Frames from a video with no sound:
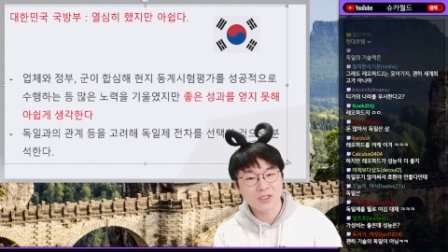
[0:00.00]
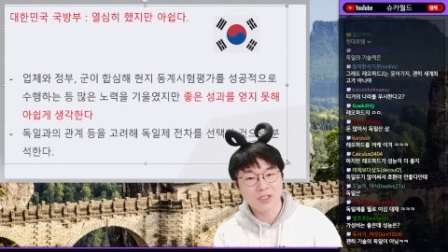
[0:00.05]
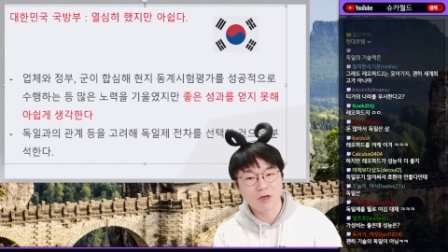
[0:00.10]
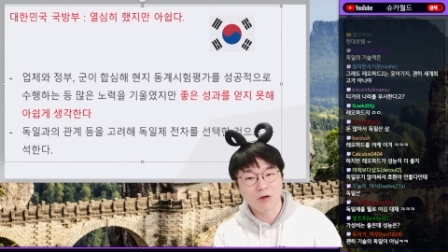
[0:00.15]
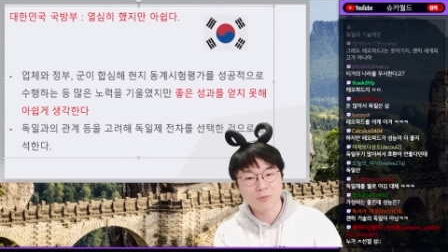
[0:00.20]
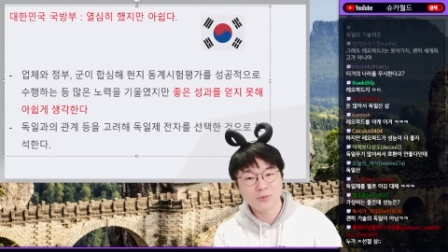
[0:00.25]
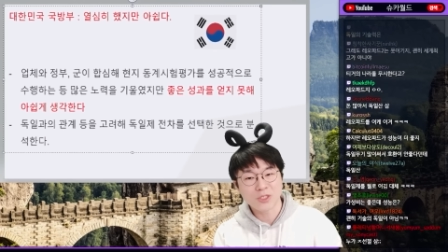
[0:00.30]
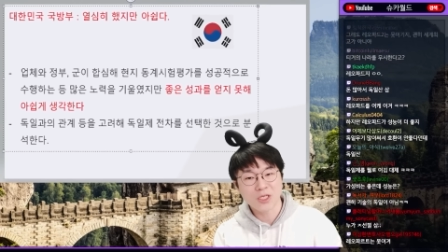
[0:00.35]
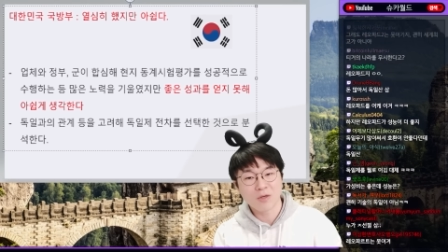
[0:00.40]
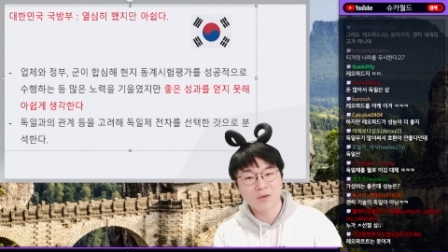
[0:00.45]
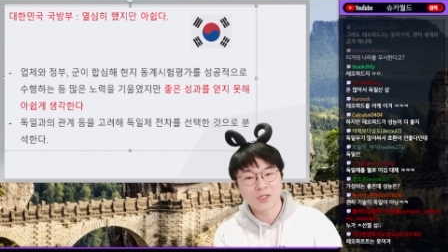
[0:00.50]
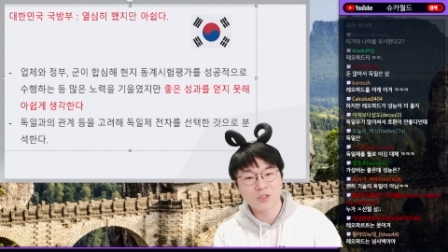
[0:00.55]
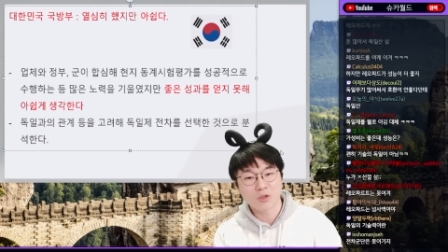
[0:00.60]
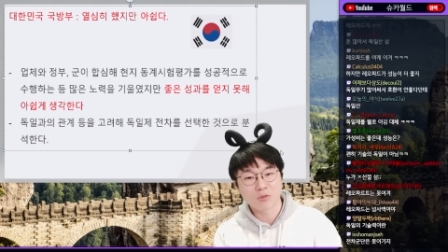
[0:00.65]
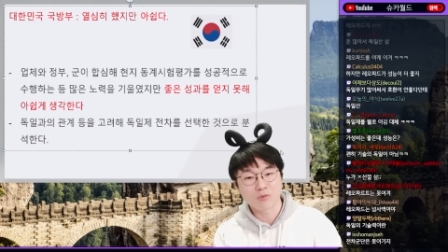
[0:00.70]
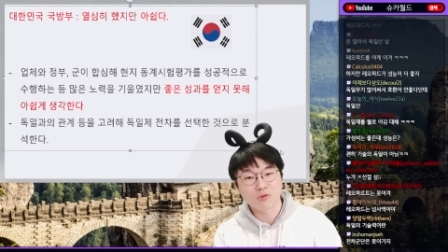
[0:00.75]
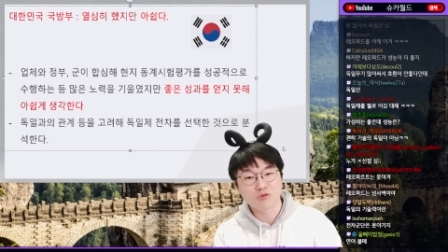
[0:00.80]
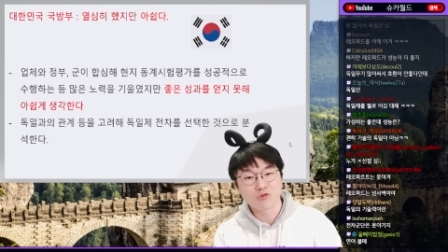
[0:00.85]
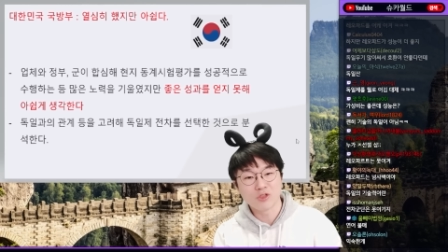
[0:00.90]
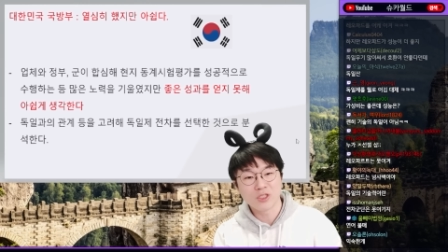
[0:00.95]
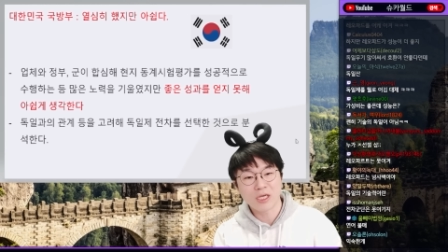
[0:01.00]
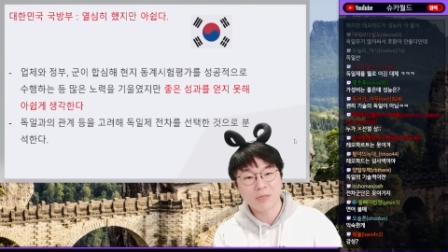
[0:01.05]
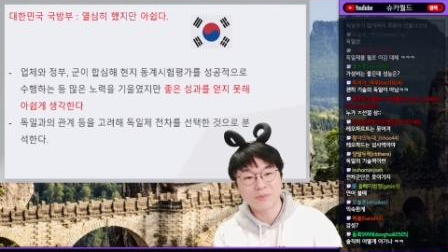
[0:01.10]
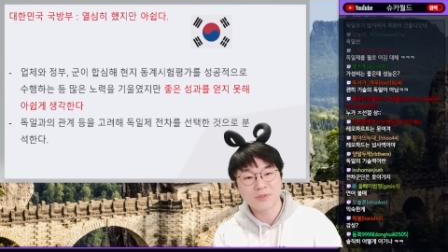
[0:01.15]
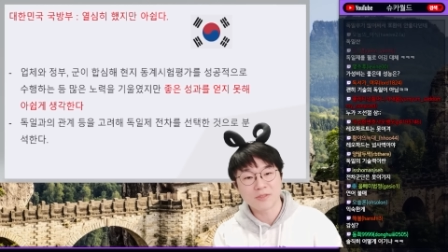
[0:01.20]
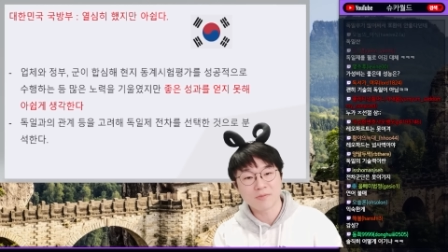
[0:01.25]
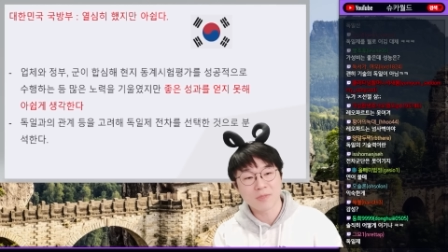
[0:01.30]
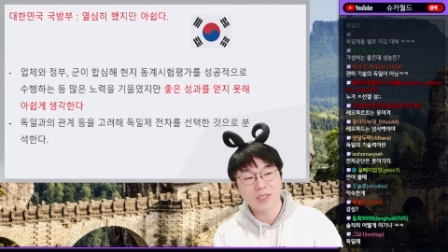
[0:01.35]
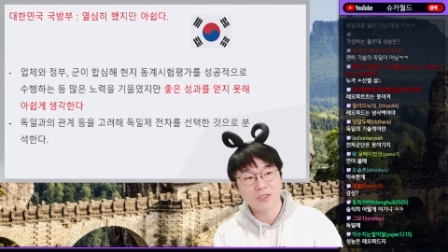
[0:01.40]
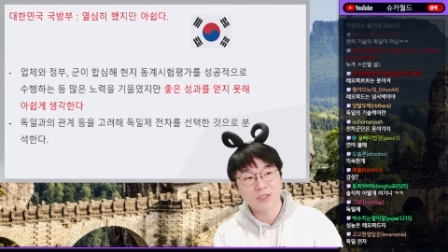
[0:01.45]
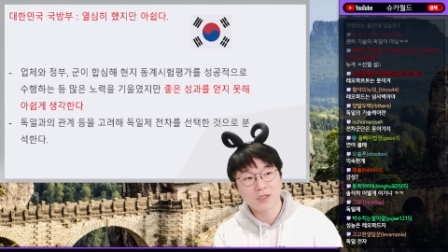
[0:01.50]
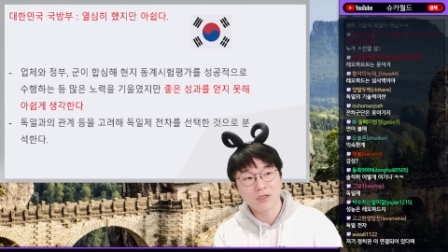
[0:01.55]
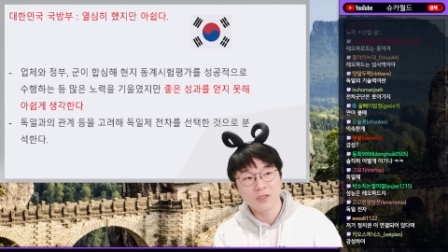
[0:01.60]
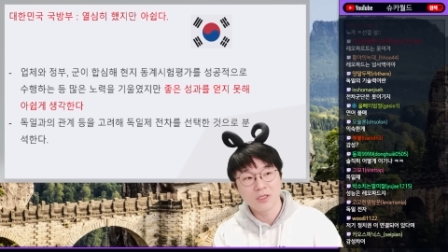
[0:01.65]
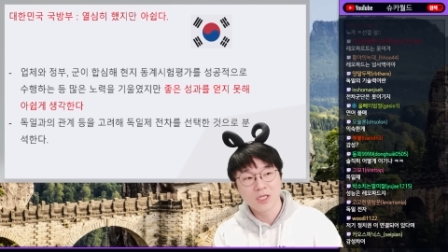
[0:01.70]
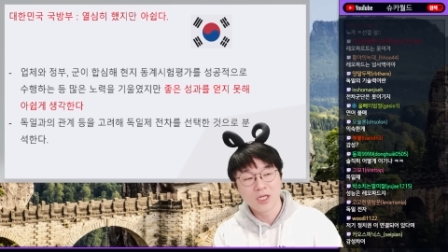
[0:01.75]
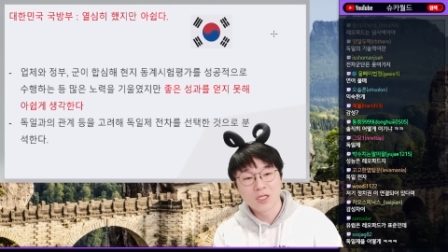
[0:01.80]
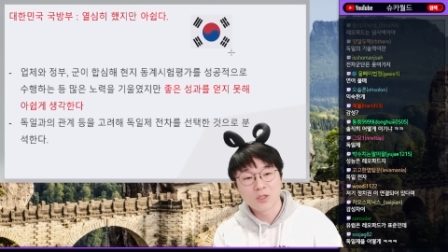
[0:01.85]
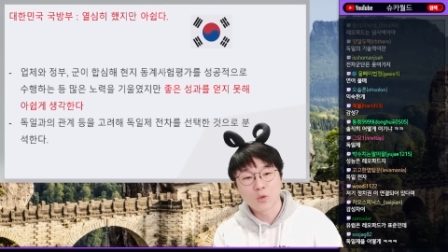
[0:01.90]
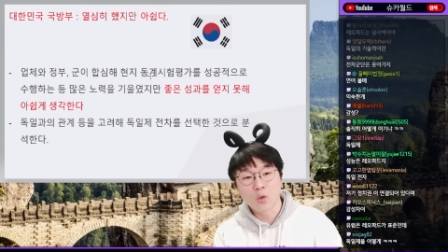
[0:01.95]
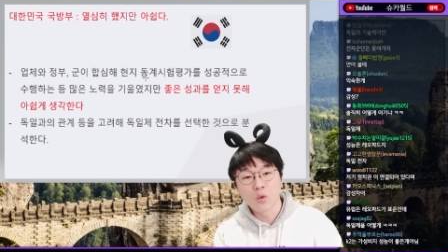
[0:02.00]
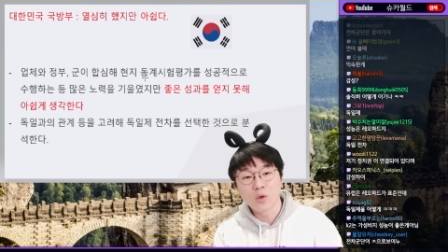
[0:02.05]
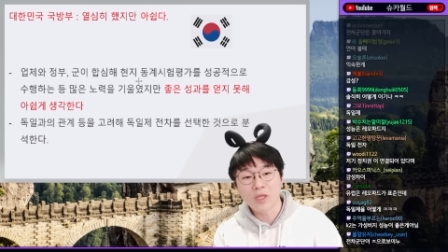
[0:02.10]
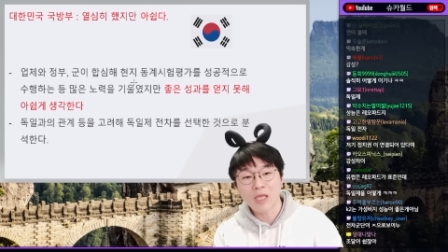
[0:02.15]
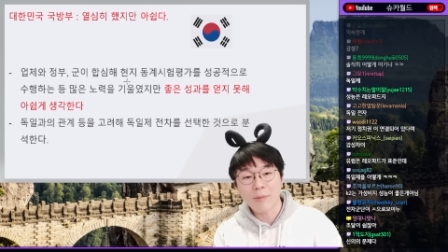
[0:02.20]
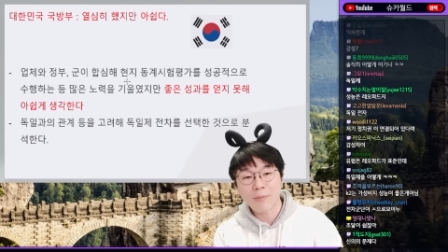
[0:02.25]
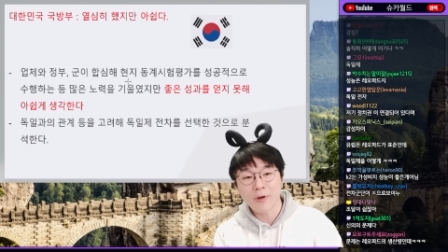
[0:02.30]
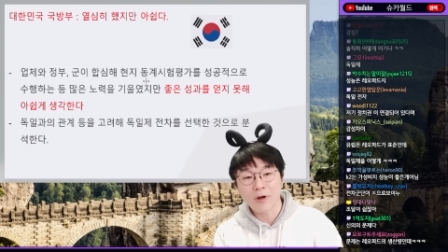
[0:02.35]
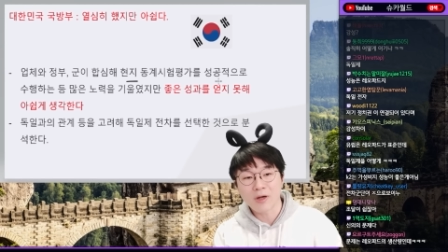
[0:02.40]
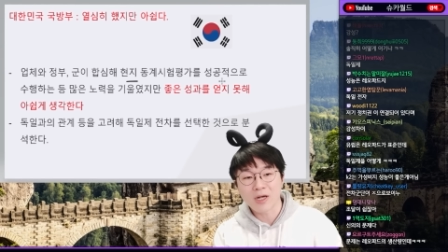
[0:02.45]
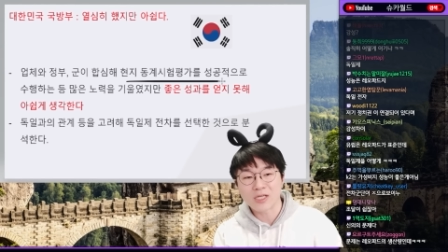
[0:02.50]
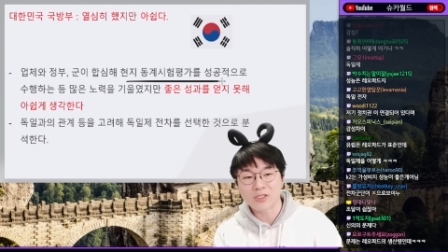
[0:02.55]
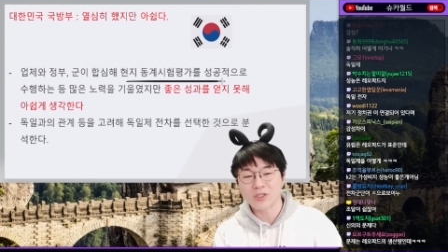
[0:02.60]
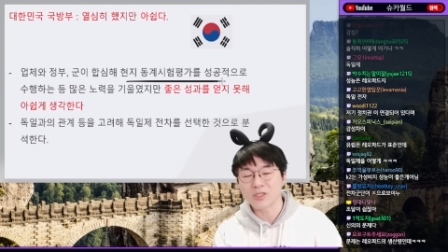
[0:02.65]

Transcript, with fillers: 이 업체와 정부 군이 합심해서 동계 평가,